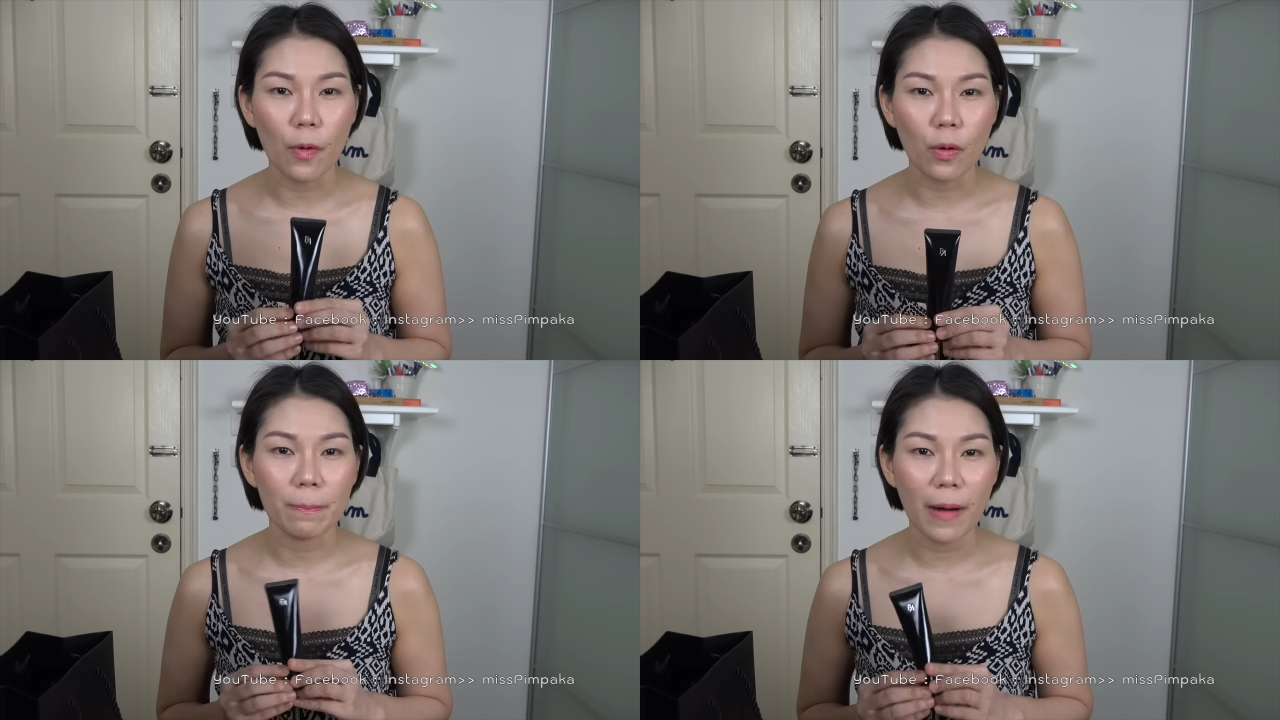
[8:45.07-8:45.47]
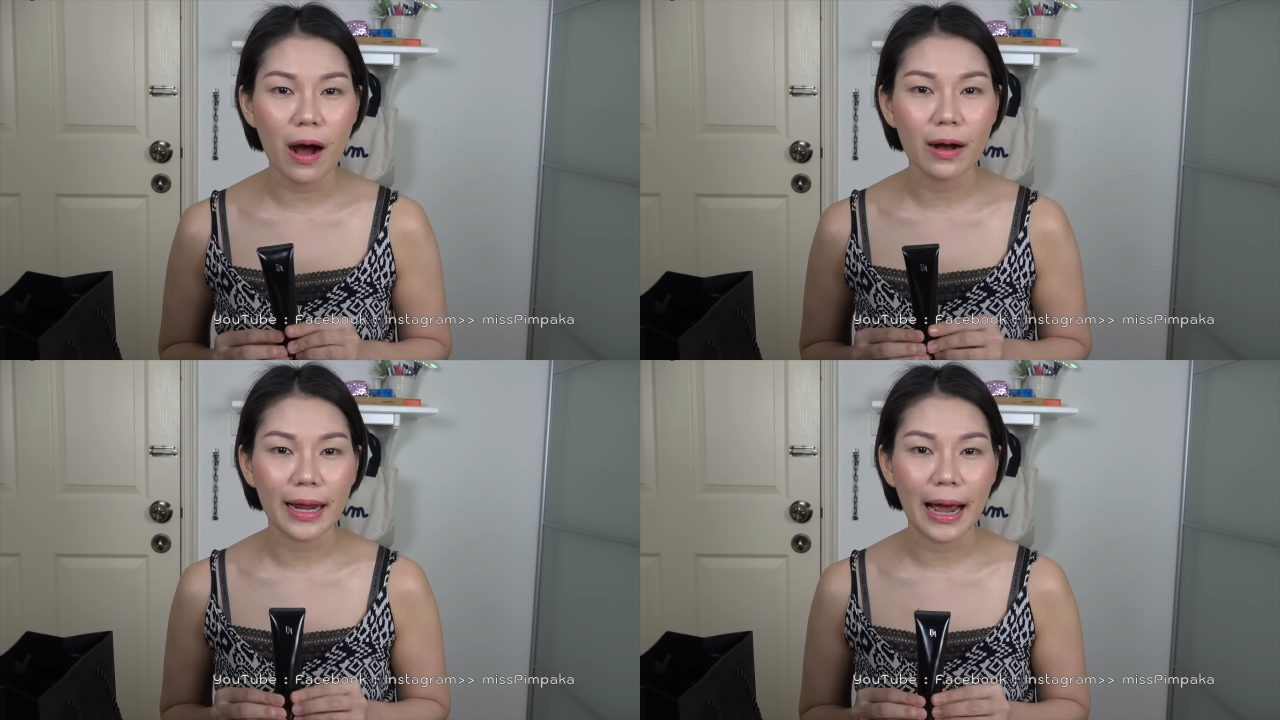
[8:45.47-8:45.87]
ปก
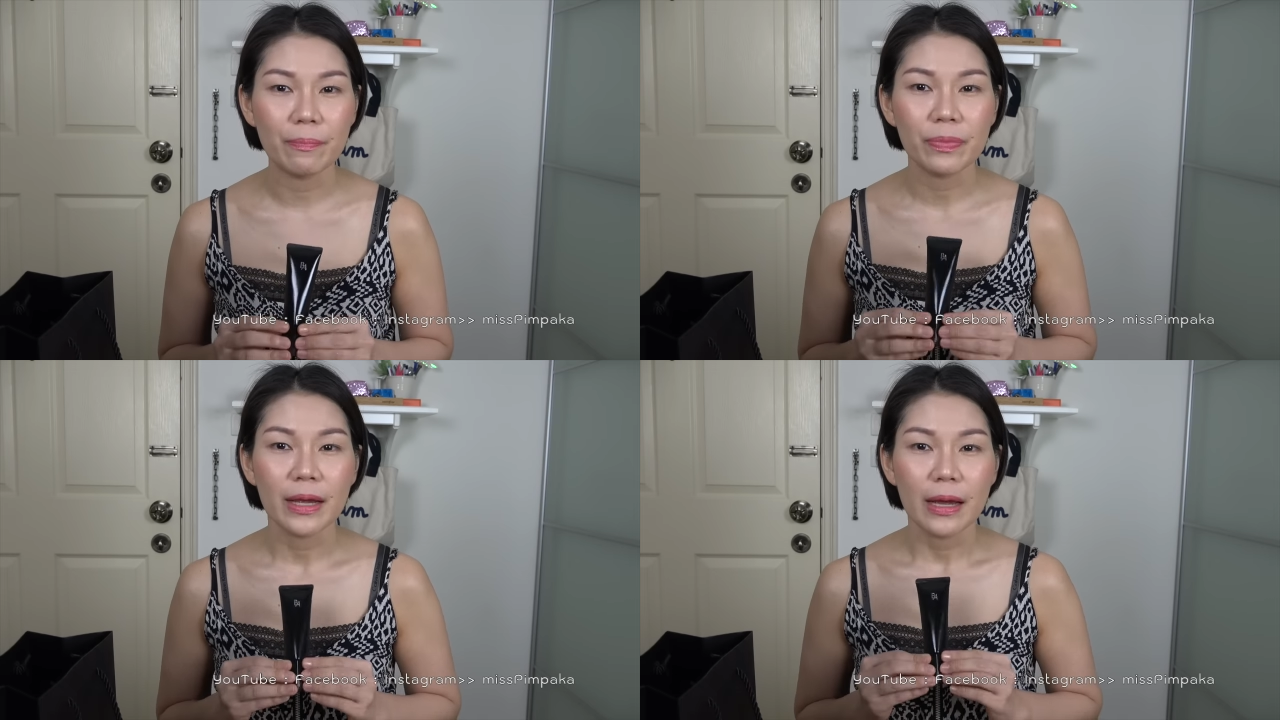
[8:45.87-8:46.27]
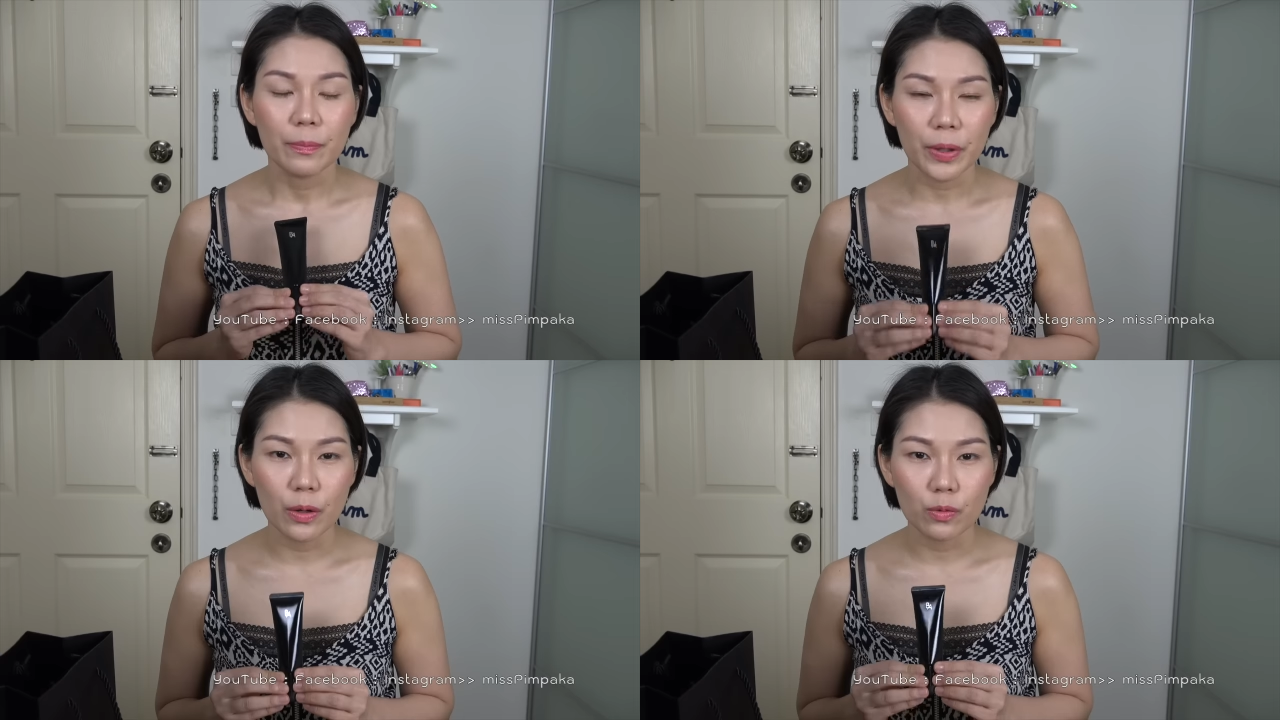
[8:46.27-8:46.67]
ป้องนะคะ
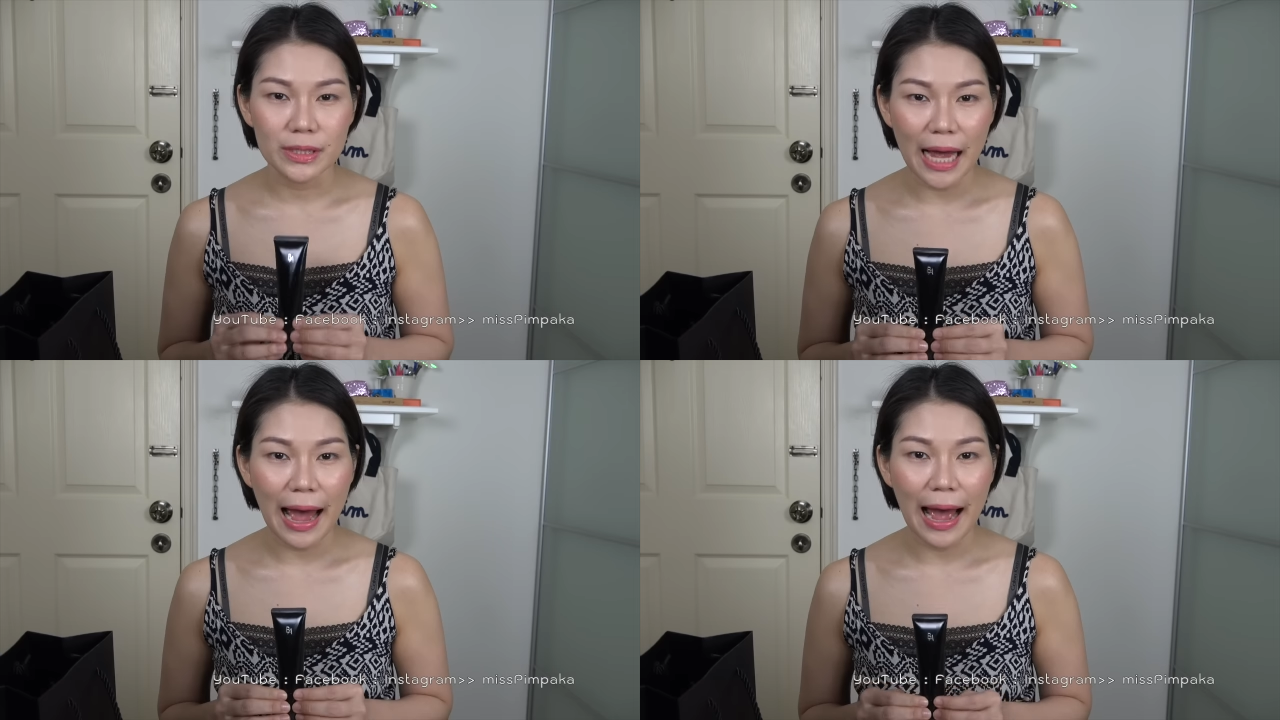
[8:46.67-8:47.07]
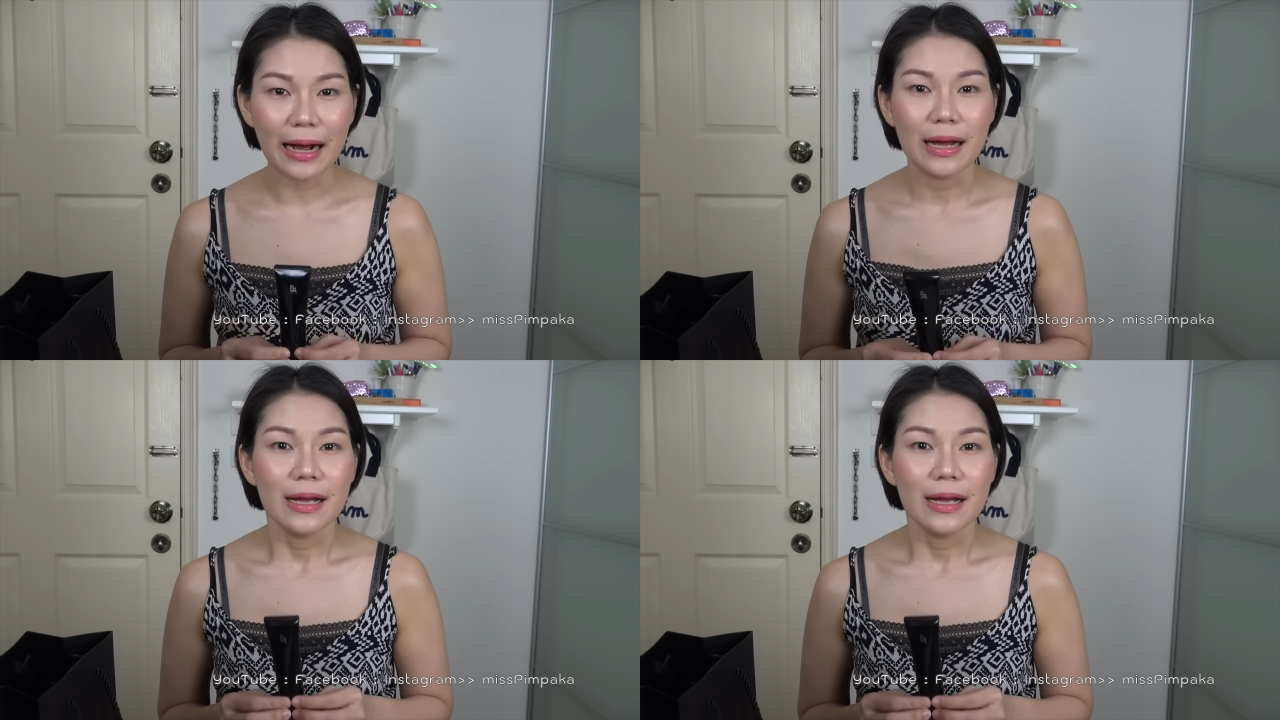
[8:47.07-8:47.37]
ผิวจาก